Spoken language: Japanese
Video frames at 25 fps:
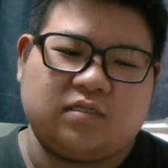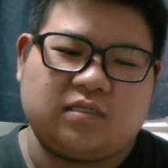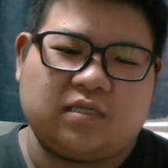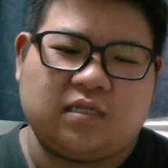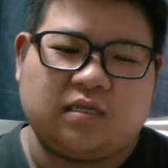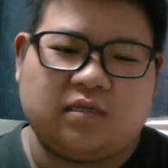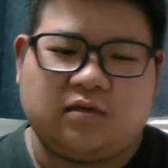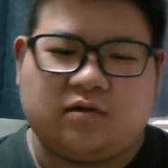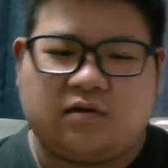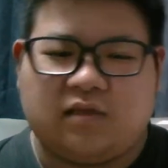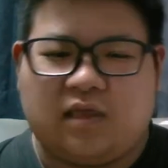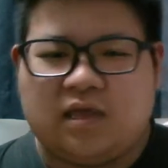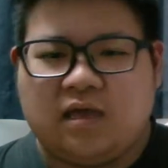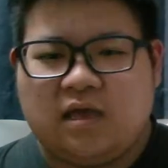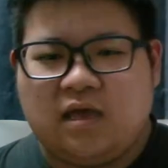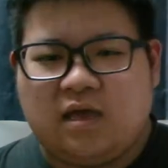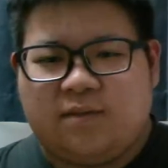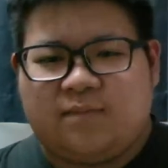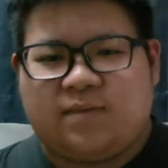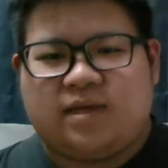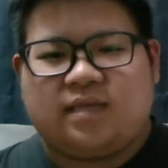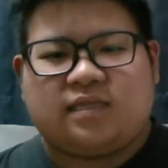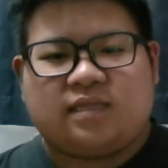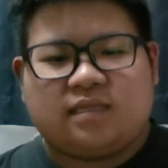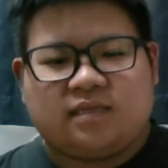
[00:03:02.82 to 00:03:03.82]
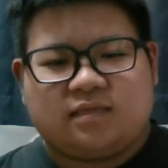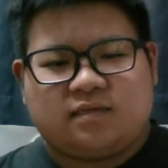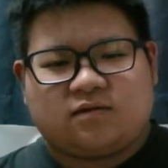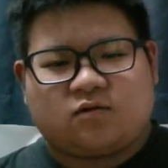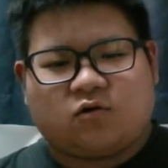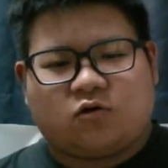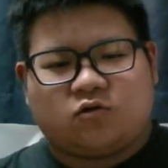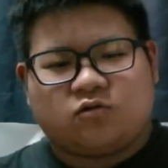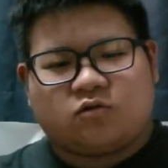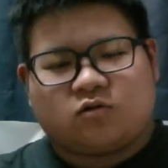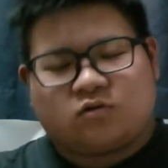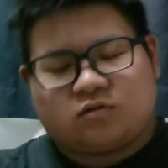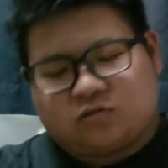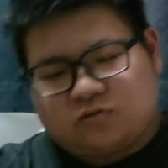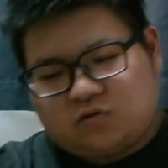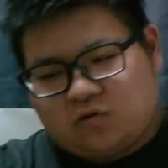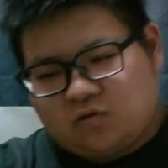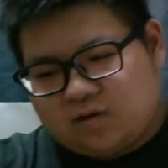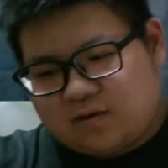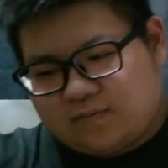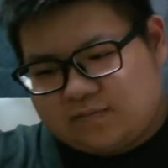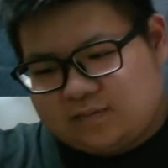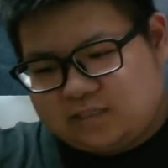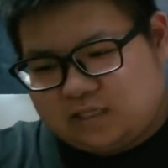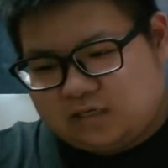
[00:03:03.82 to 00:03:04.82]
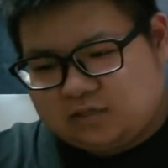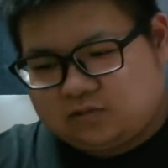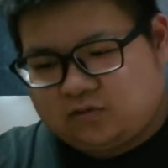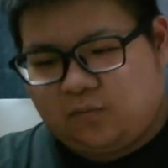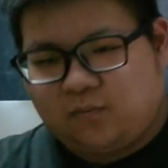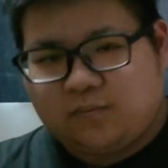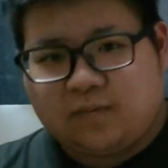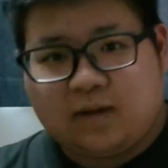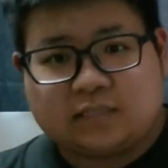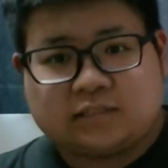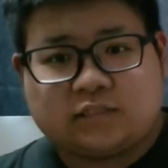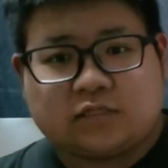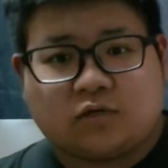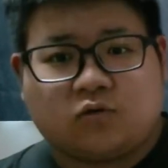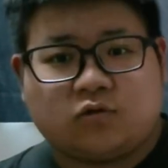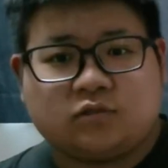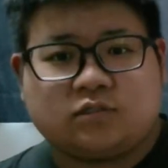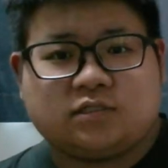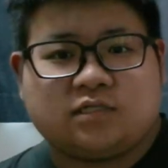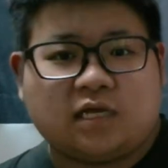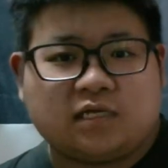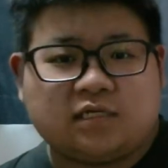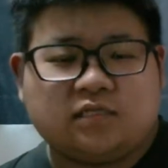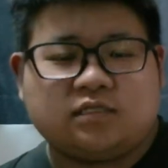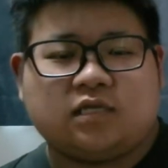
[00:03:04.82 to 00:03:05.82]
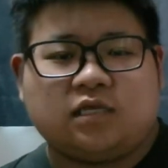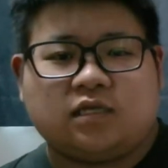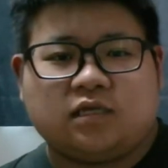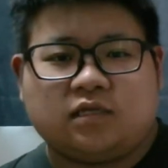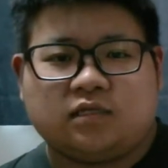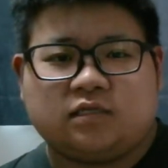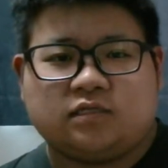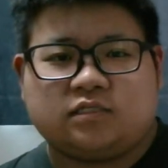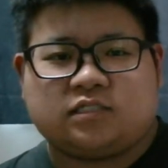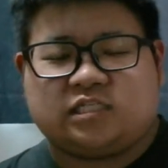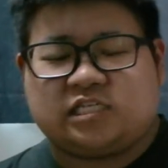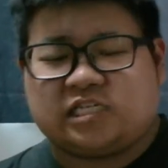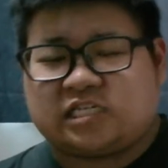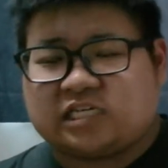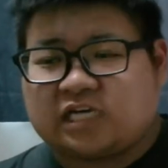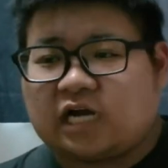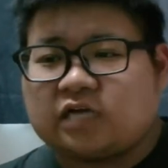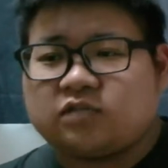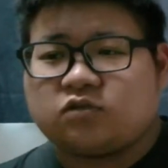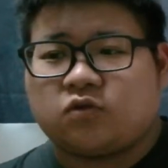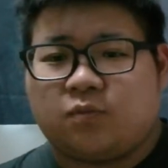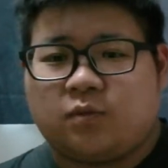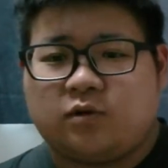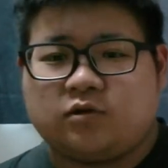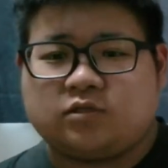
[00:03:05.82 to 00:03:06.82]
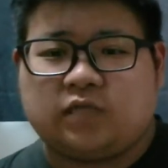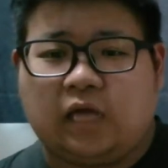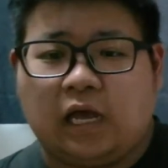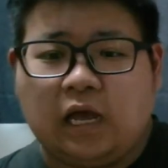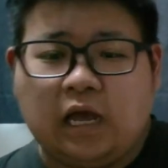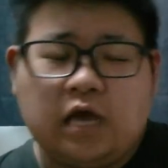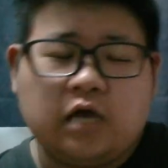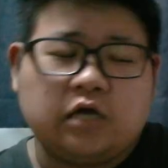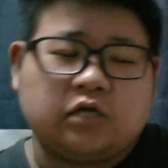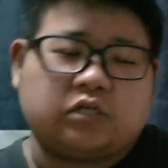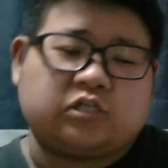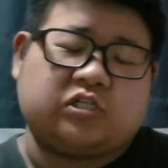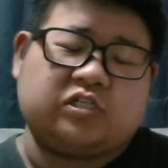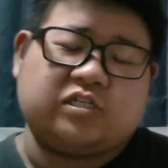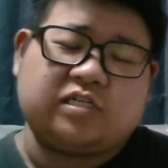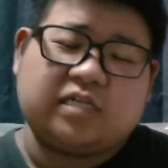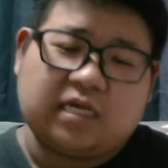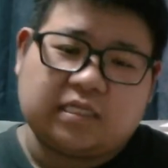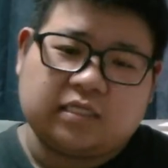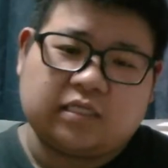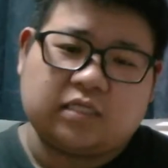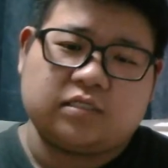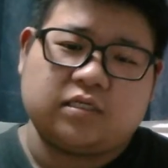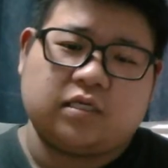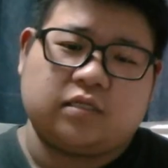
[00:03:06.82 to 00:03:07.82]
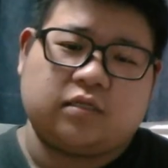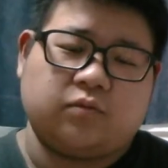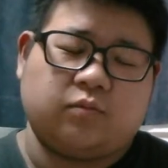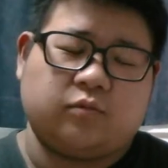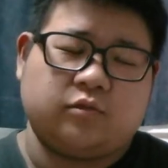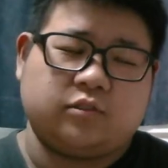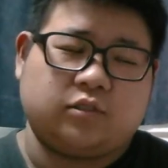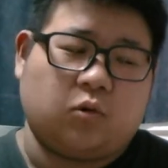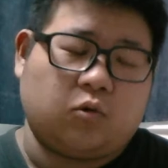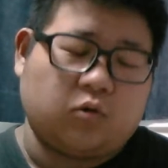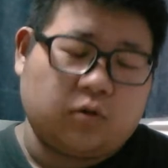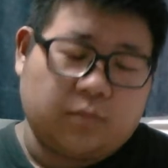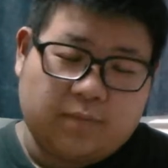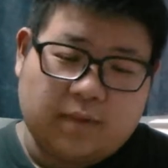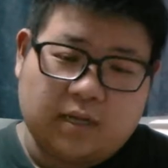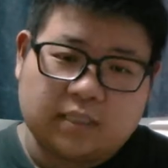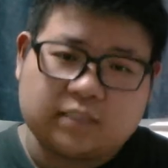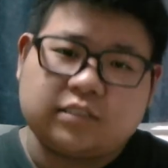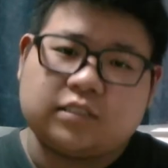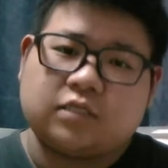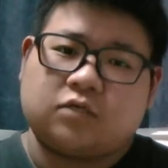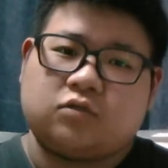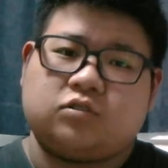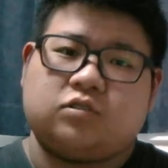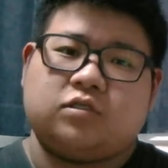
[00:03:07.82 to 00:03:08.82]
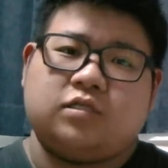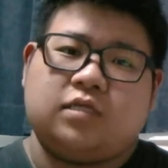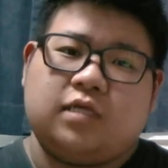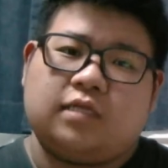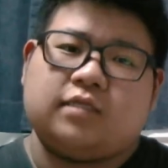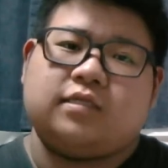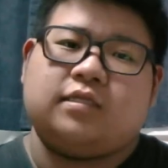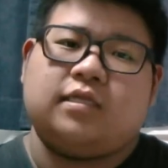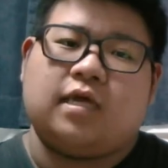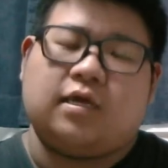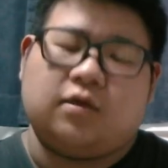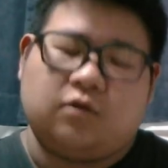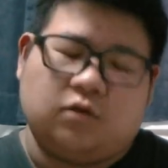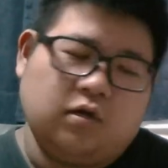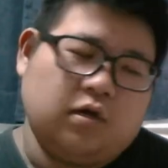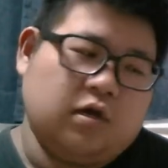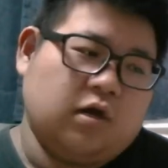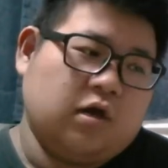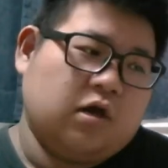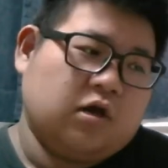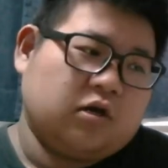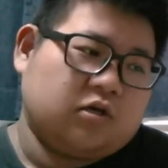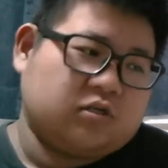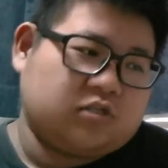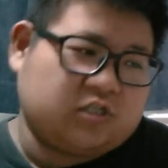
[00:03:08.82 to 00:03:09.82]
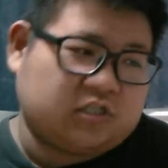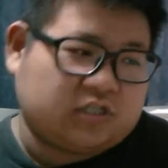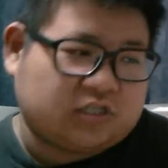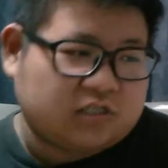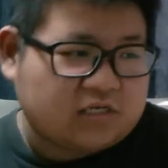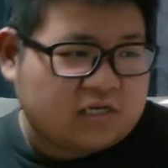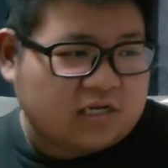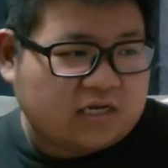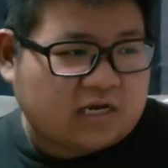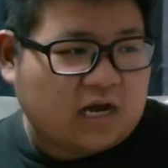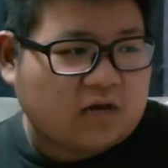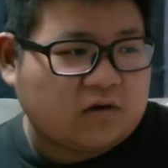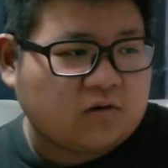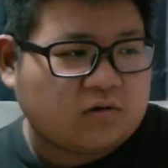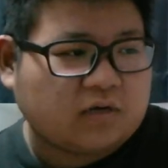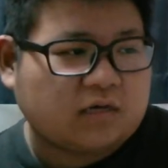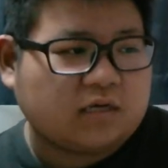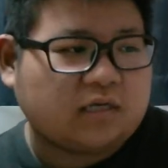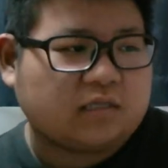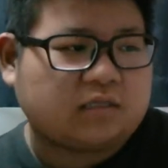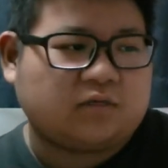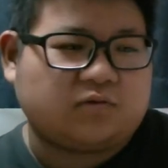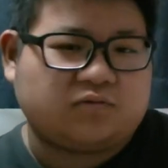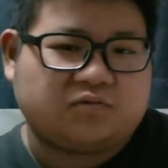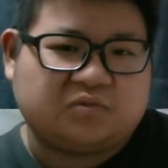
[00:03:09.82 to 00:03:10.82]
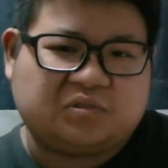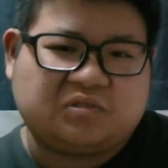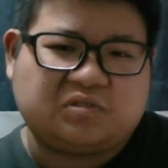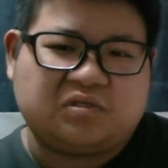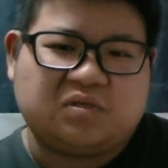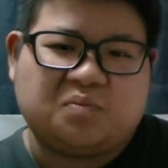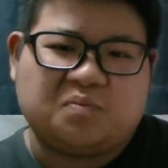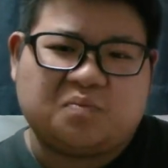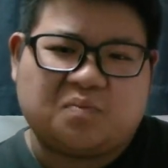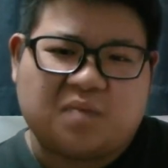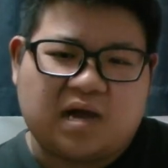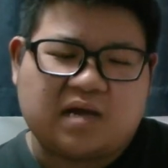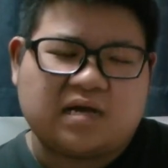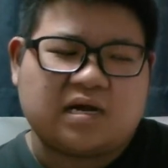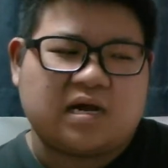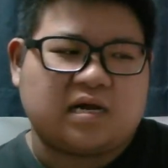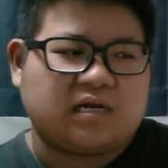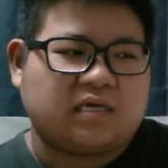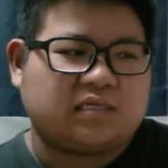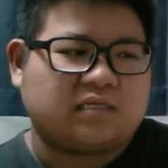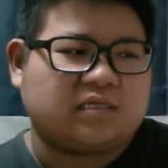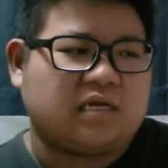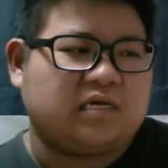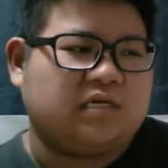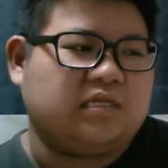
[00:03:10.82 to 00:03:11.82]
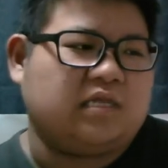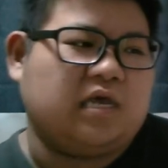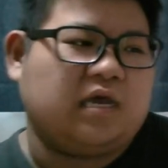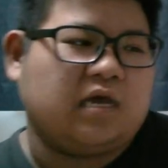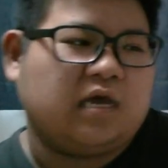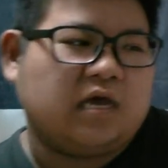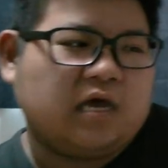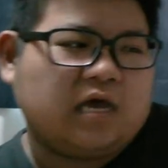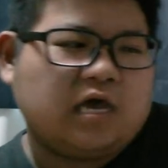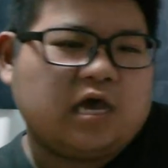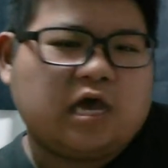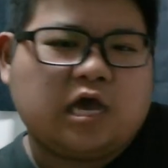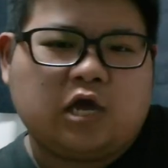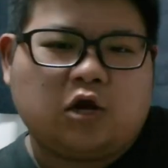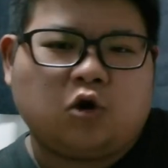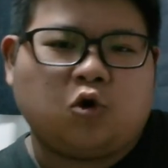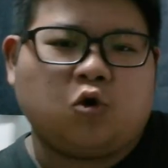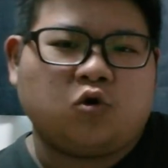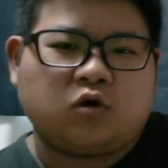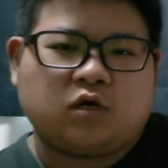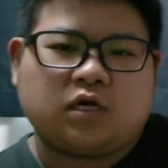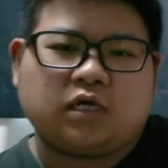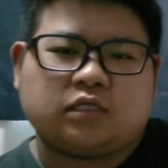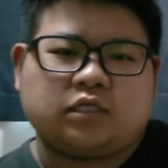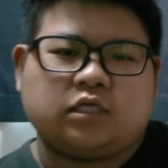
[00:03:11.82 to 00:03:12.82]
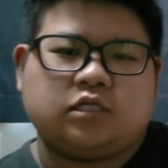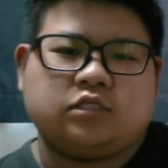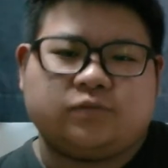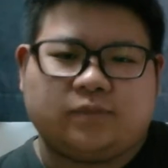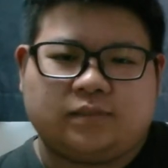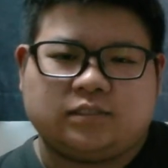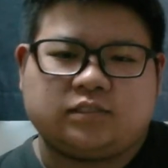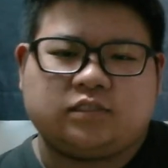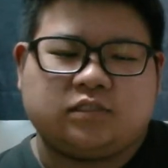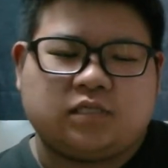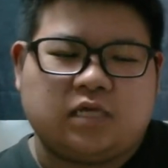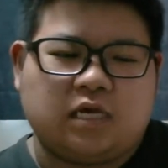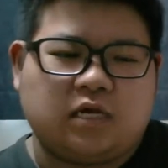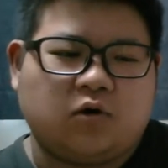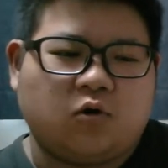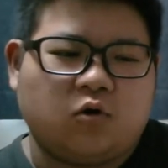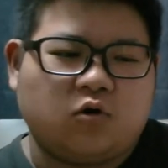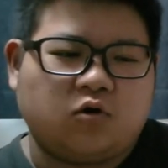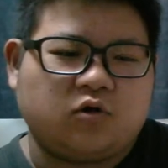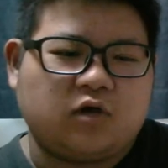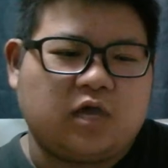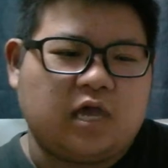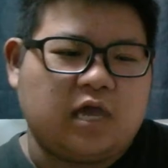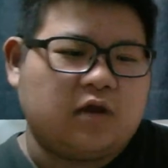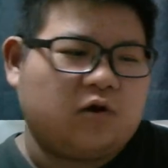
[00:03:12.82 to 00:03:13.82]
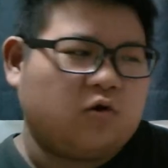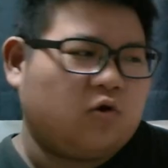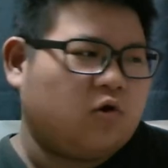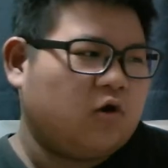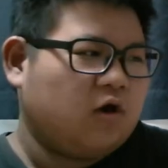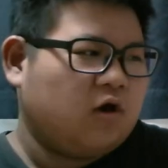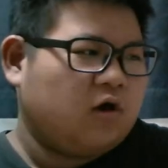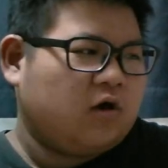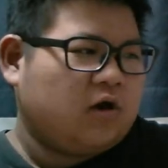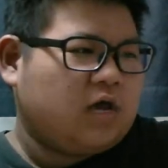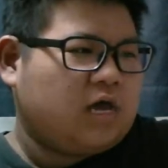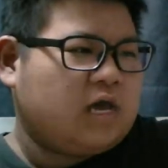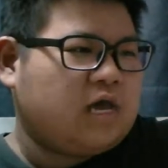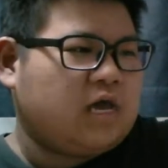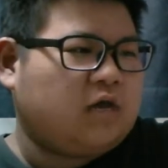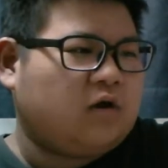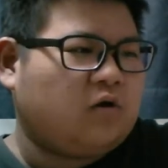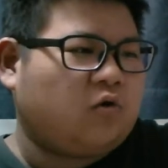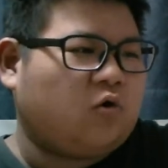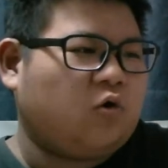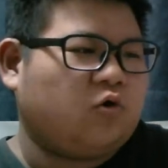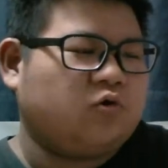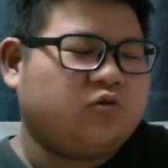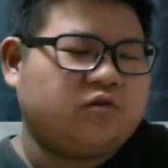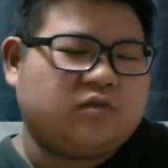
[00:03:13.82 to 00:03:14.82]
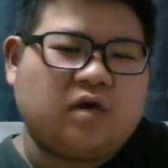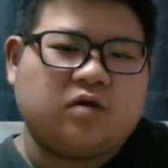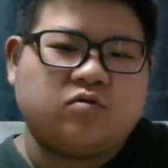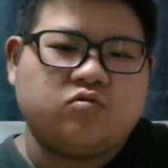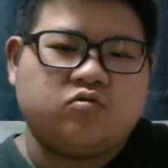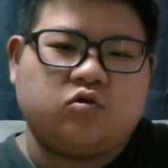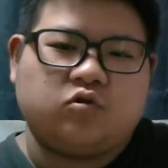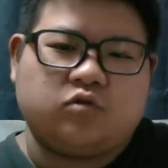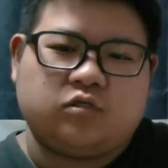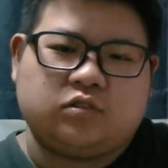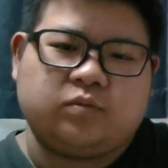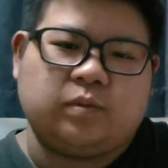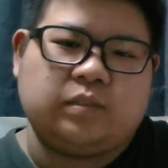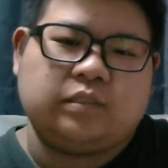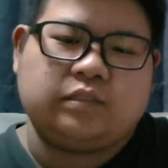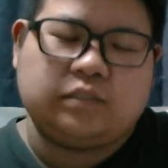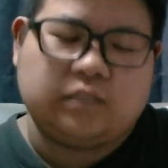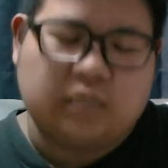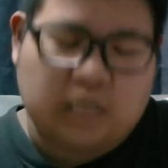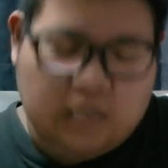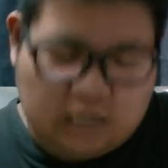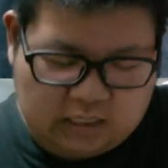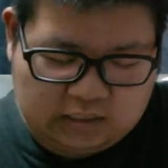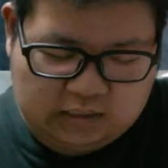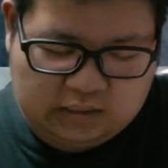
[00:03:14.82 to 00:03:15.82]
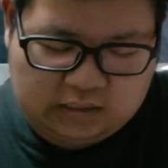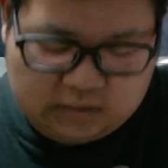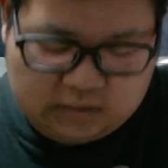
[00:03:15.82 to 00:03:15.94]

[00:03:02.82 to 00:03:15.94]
たんだけどね。まあ、この動画見てる人、マジでこいつ何言ってんだって、しっかりと病気じゃん。薬やってるじゃんって思っちゃう。俺マジで薬やってないよ。薬買おうかなったら普通に漫画買ったりね、エロ本買ったりします。エロ本、エロ、エロ本ダウンロードします。はい。